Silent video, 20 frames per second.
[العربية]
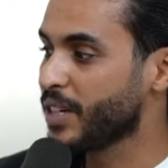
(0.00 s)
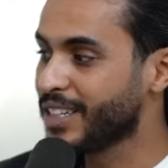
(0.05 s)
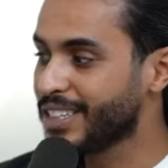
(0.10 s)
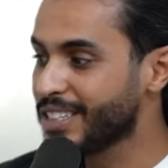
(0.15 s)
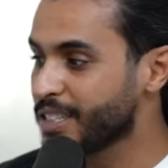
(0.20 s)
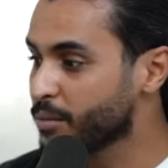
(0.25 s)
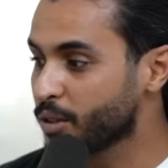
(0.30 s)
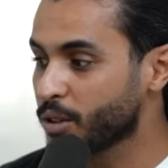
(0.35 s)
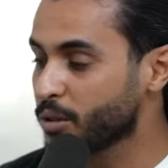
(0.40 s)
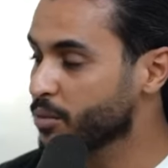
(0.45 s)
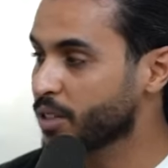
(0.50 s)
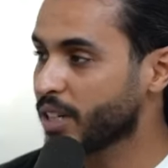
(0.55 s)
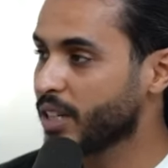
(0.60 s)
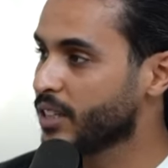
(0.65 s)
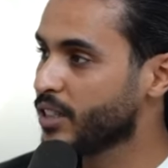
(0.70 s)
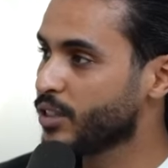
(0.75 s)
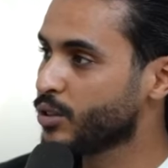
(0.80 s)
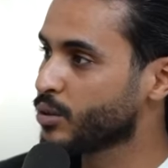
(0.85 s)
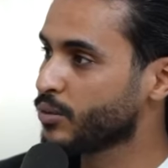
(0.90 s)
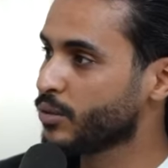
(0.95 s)
كنز ما كنتش
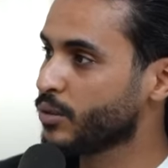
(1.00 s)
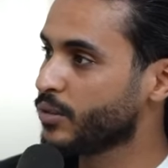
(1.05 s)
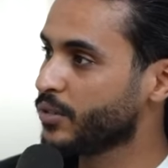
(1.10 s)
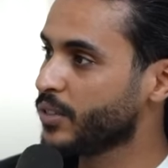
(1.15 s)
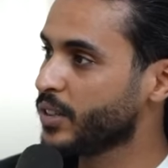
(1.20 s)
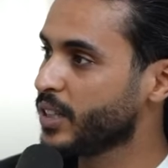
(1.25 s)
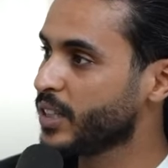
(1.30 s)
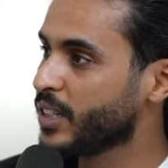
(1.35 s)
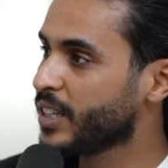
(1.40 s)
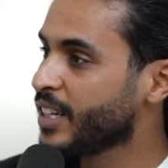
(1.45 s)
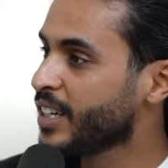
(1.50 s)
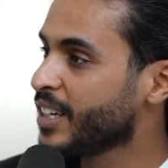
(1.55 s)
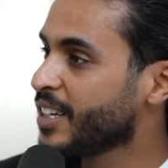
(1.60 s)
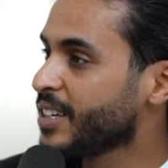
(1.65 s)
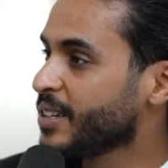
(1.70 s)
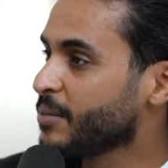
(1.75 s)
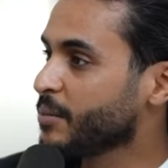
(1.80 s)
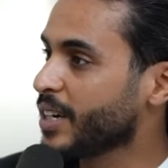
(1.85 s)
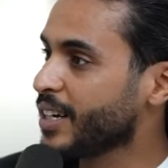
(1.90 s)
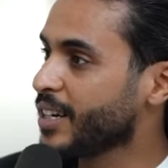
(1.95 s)
قاعدين تشوفوا فيه
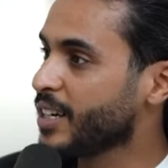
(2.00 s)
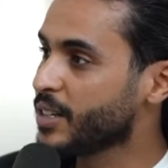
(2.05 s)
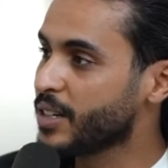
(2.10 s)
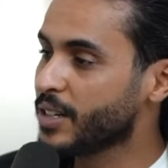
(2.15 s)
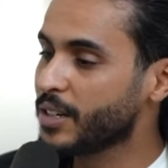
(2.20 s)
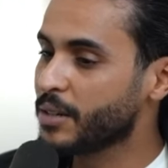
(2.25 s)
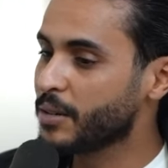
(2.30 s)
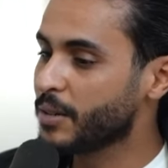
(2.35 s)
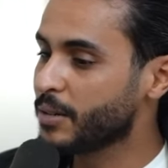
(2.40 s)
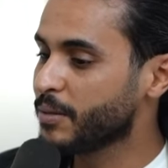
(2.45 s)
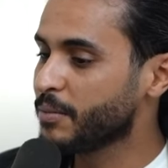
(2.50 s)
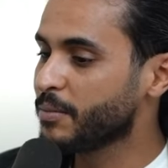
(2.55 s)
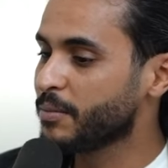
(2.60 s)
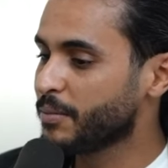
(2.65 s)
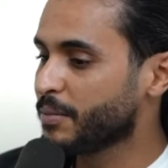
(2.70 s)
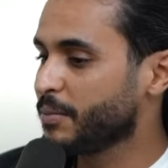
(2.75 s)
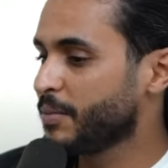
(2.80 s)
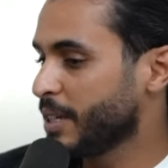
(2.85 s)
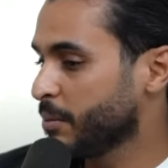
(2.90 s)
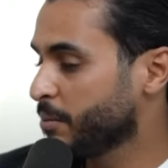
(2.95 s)
معناها
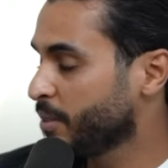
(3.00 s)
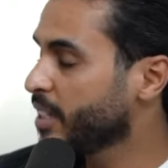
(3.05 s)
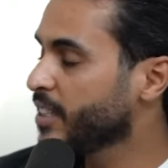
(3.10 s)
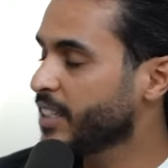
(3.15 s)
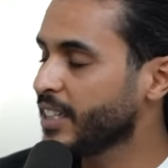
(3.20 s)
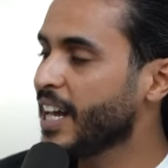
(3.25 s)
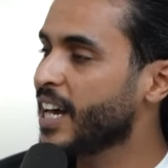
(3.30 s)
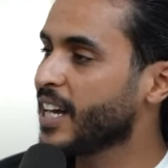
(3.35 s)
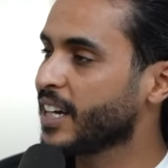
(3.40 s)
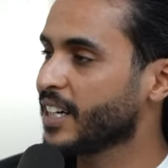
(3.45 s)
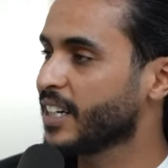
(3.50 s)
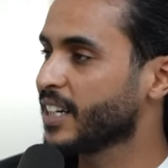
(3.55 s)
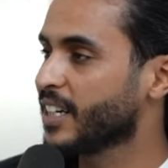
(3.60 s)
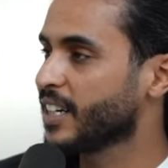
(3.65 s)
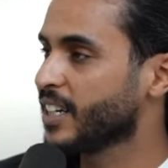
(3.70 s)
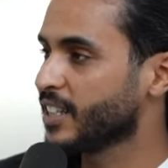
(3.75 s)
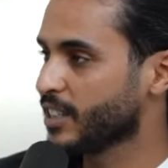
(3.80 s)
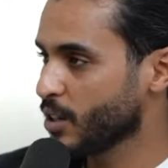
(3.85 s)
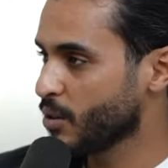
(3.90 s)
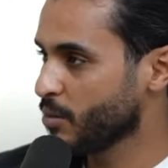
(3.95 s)
بدات تتحرك
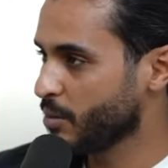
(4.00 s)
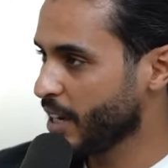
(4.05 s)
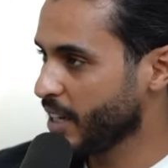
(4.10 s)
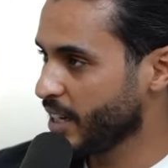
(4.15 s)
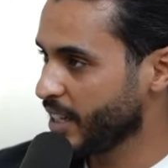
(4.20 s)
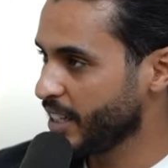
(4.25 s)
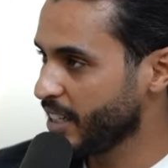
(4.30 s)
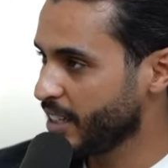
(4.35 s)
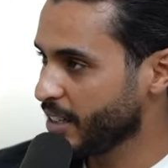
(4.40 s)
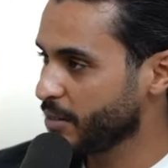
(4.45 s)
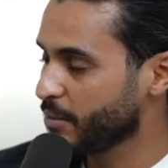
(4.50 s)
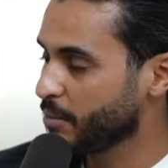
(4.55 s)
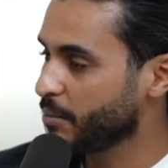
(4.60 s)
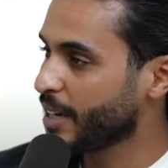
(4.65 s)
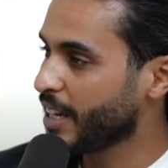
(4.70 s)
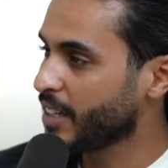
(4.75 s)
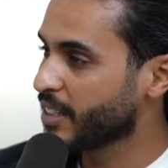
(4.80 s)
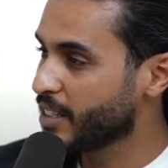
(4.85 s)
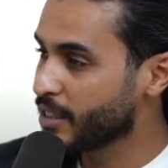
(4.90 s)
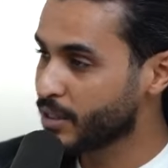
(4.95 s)
راهي تو حاليا
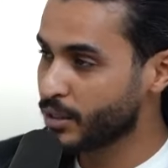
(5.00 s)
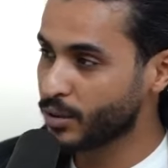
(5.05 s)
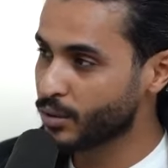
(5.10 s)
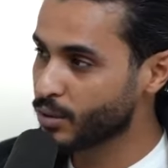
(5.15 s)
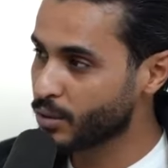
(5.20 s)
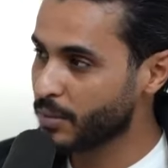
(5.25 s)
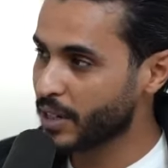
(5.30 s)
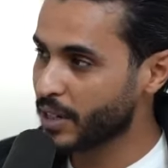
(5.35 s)
بعد سيرتو